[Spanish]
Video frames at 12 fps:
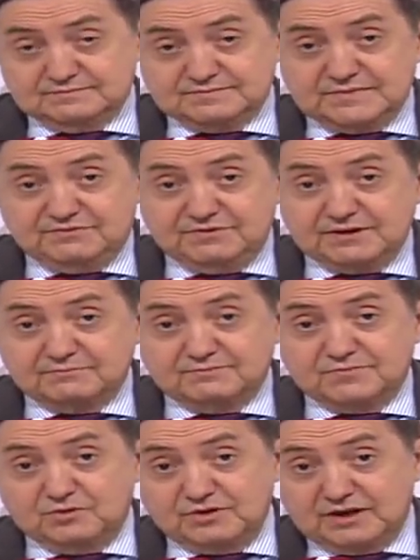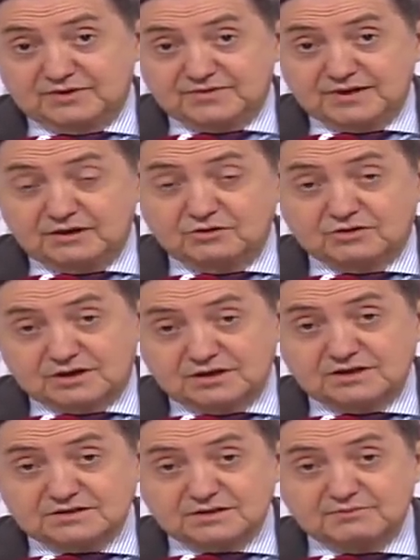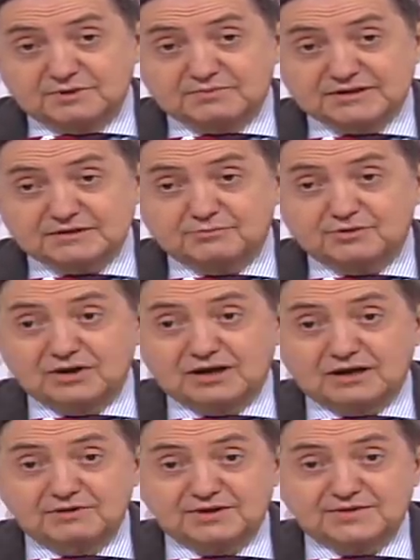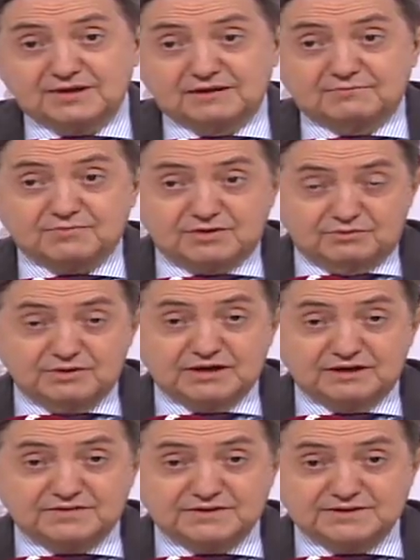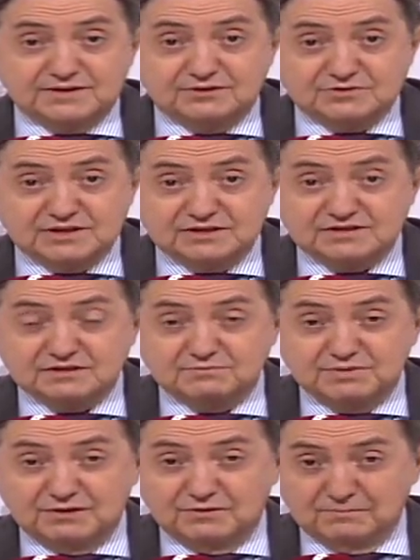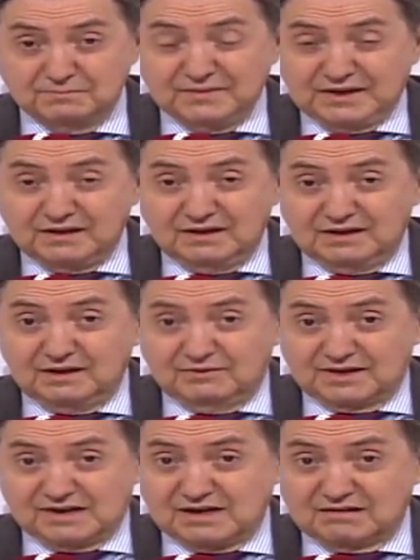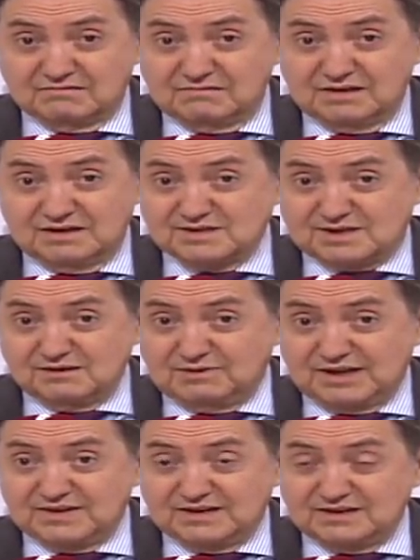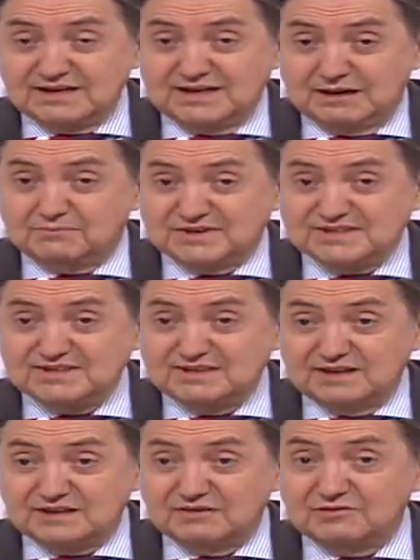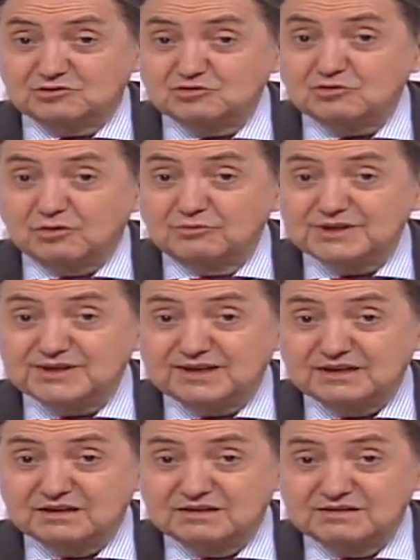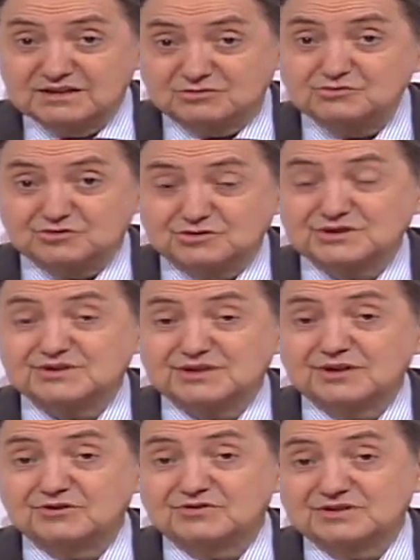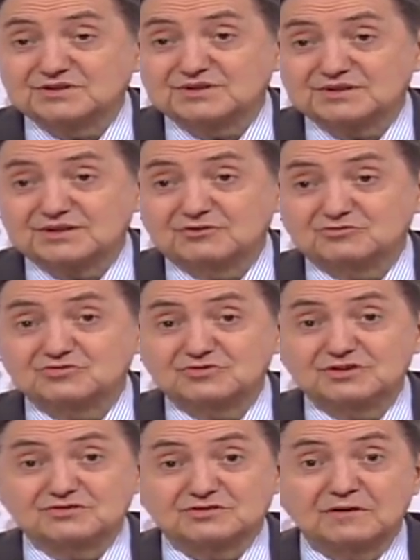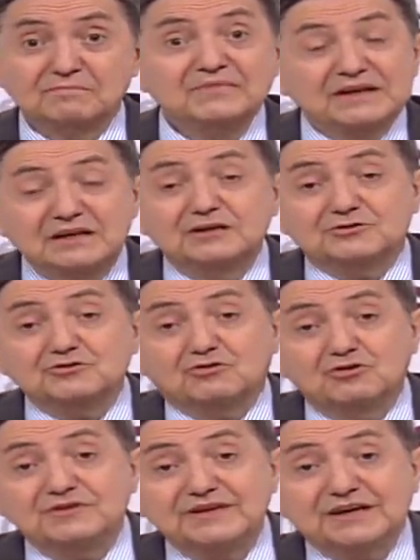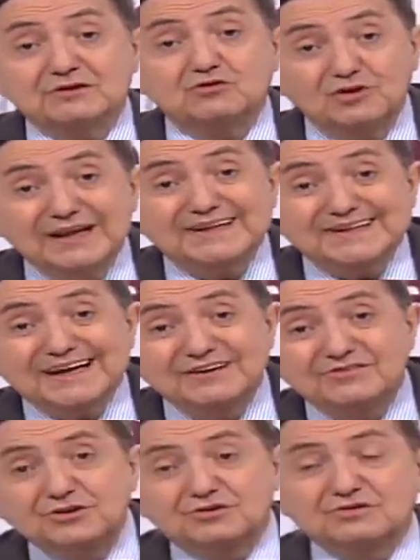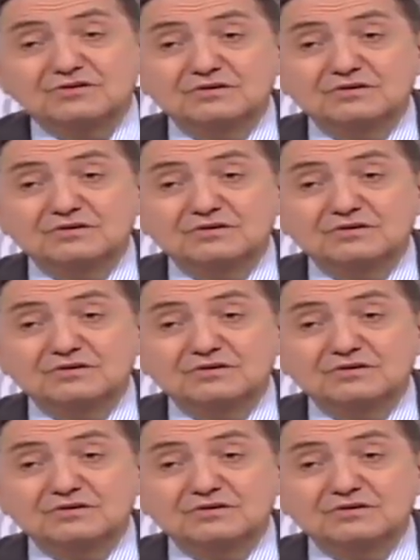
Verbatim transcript: En fin, no voy a decir lo que se me pasa por la cabeza que hubiera necesitado Sánchez, pero la verdad es que Biden era presidente del su Comité de Asuntos Exteriores de Estados Unidos y le tocó lidiar con la traición